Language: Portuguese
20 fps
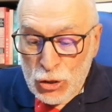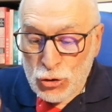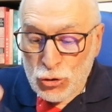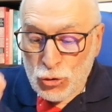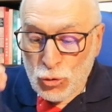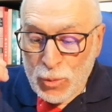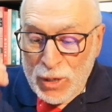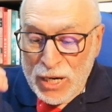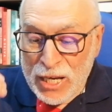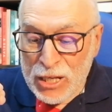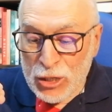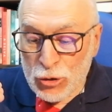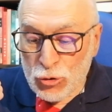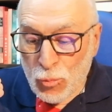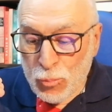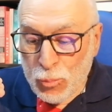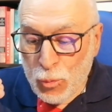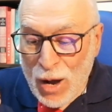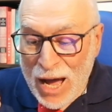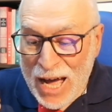sobrinha
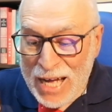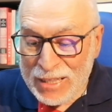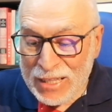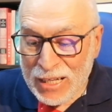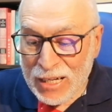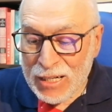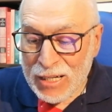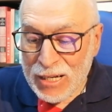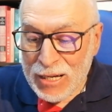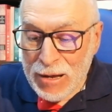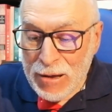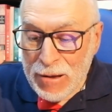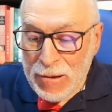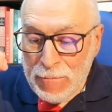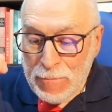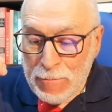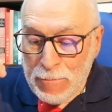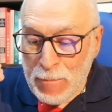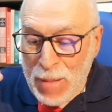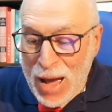do poeta
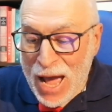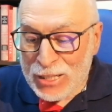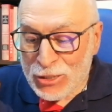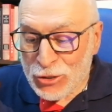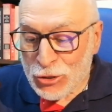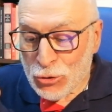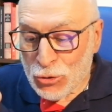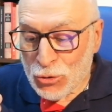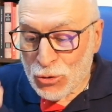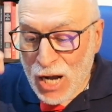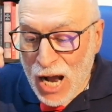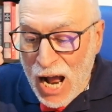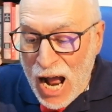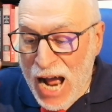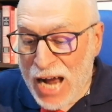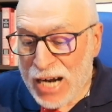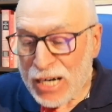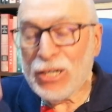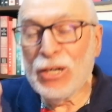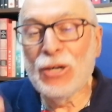Matthew
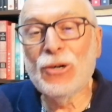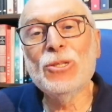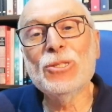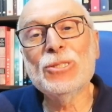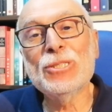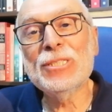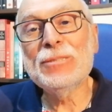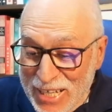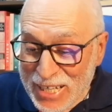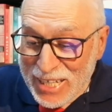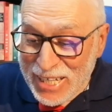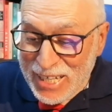Arnold